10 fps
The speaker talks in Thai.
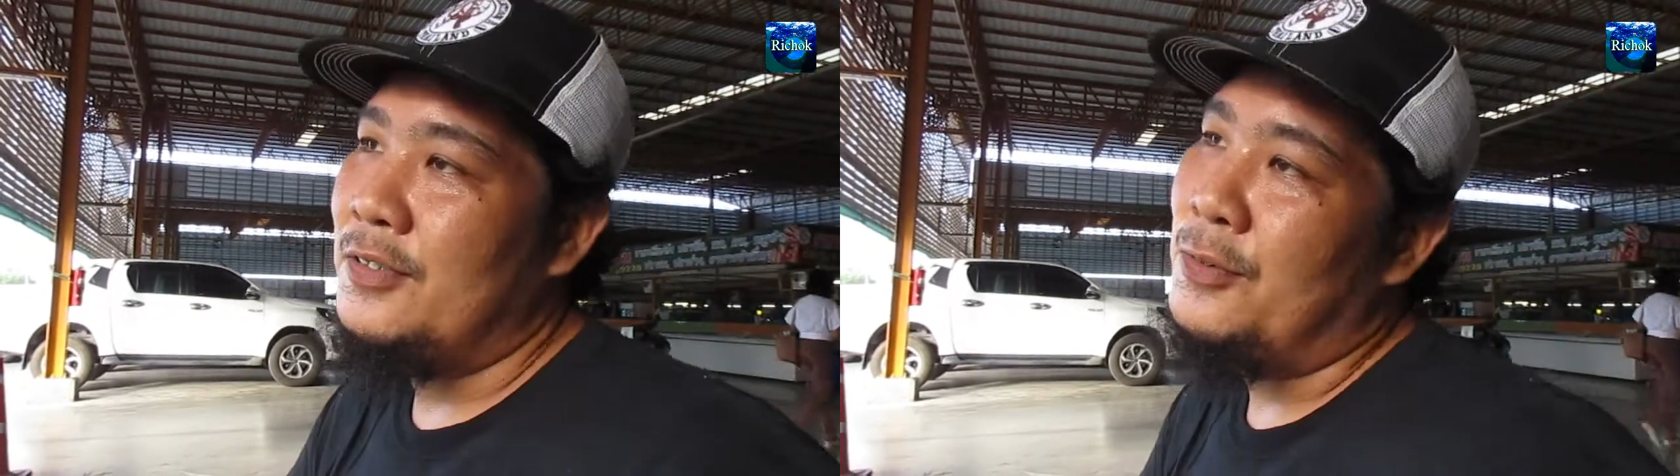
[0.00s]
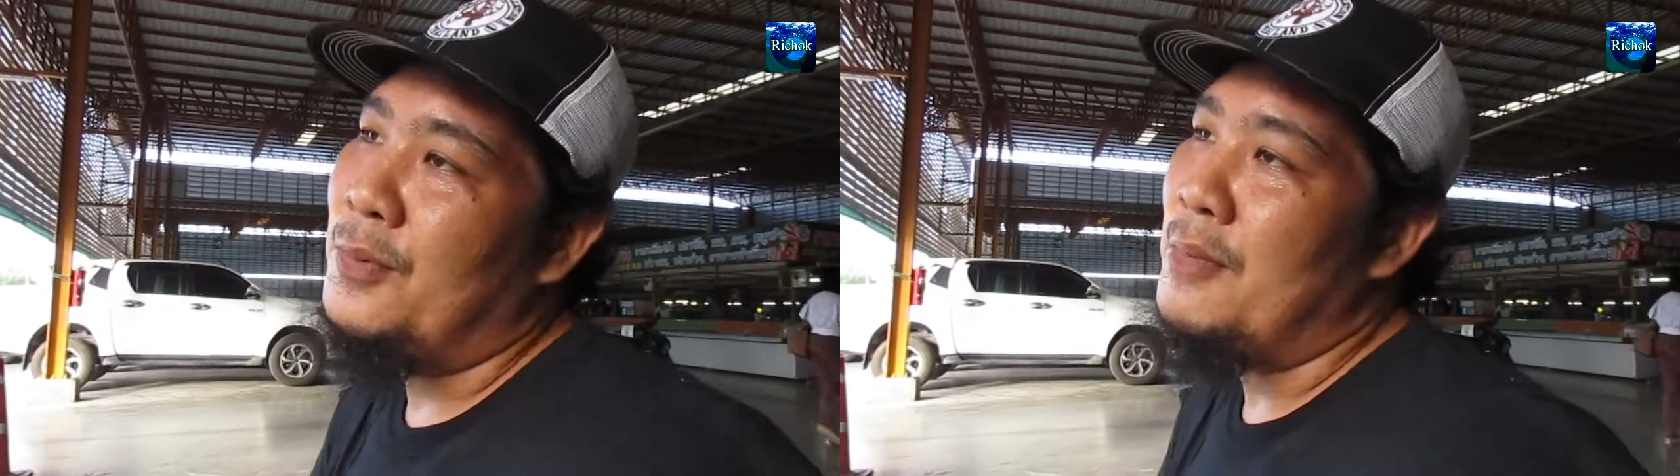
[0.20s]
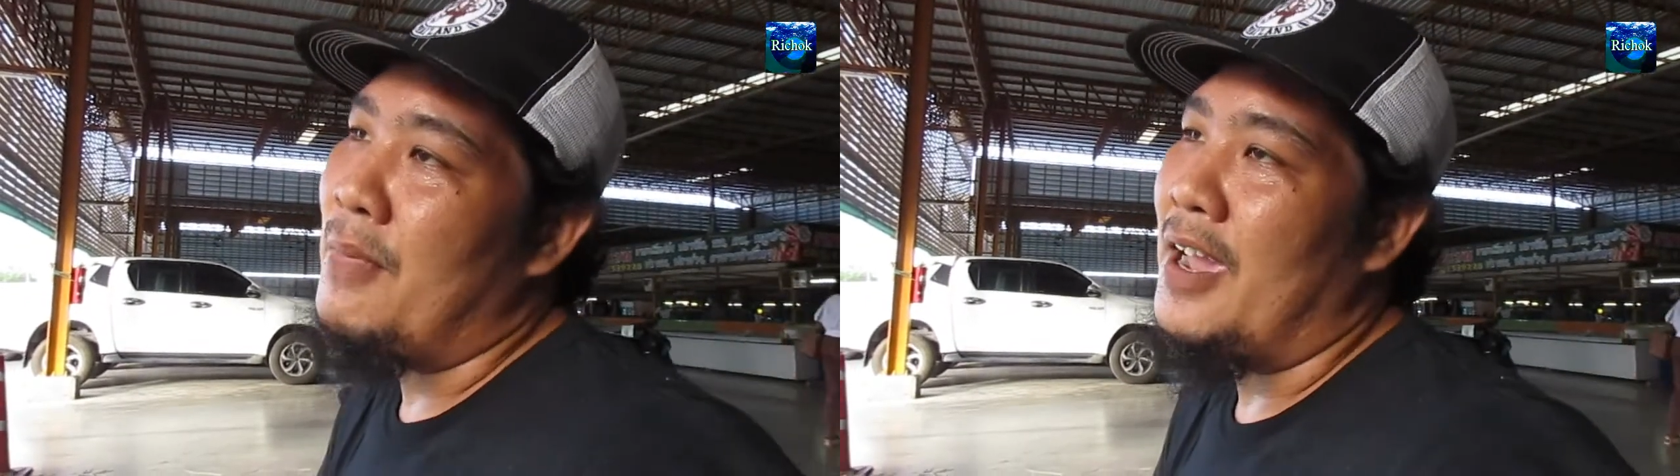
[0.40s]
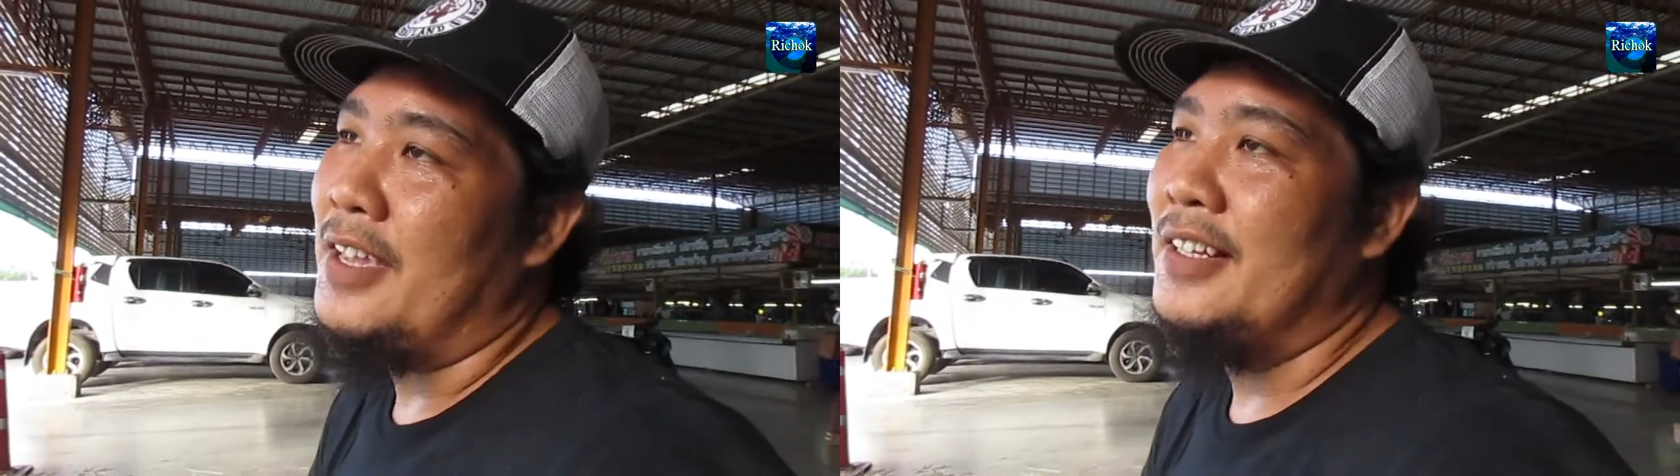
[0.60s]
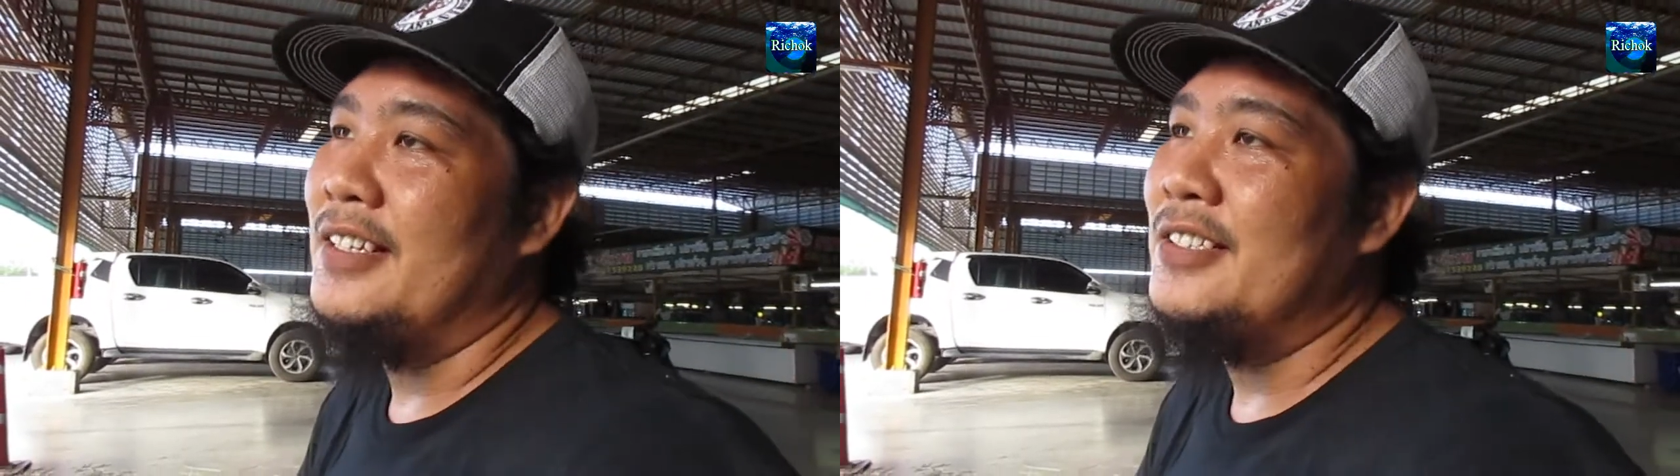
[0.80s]
รุ่นให
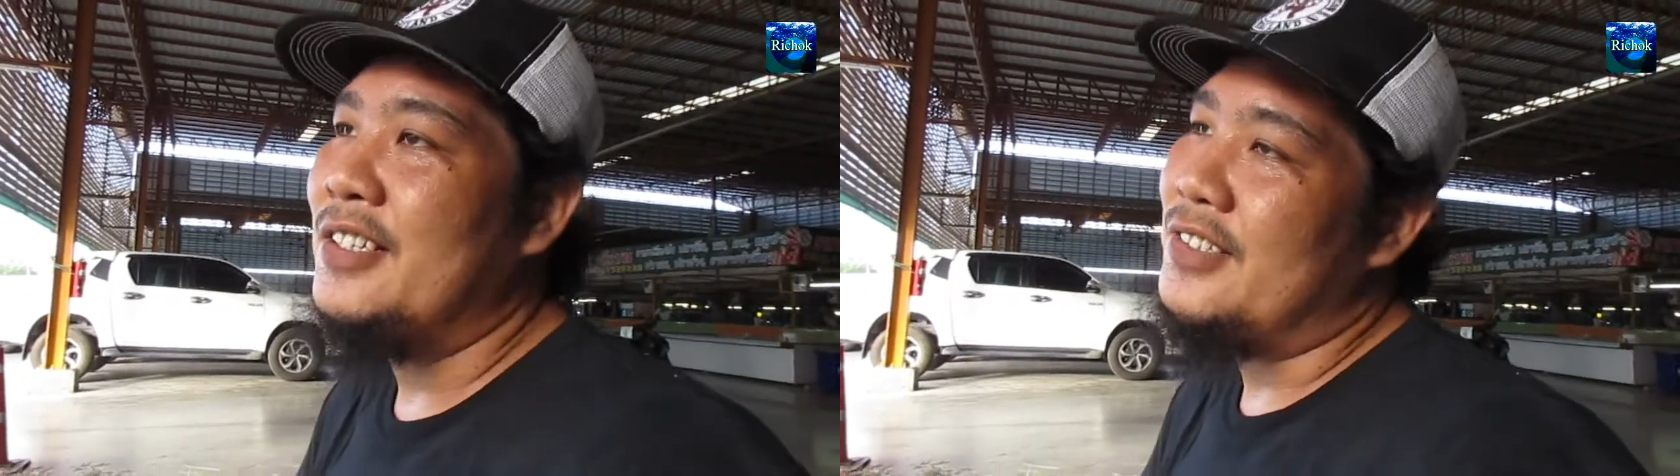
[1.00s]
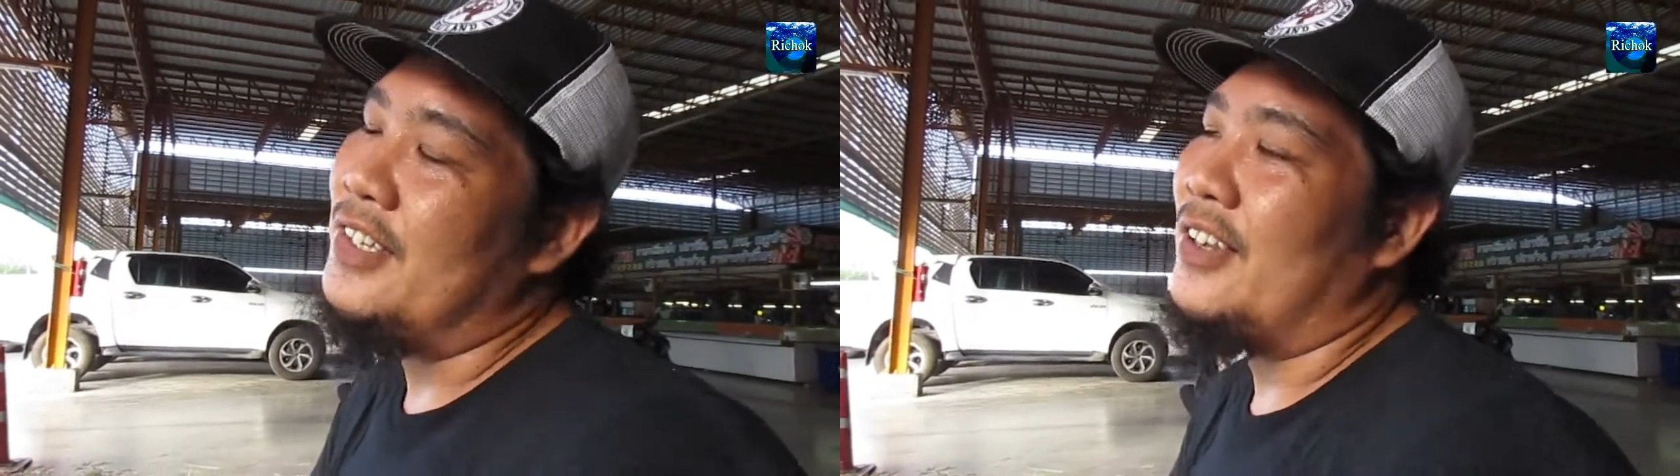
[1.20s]
ม่ๆหรือเกษ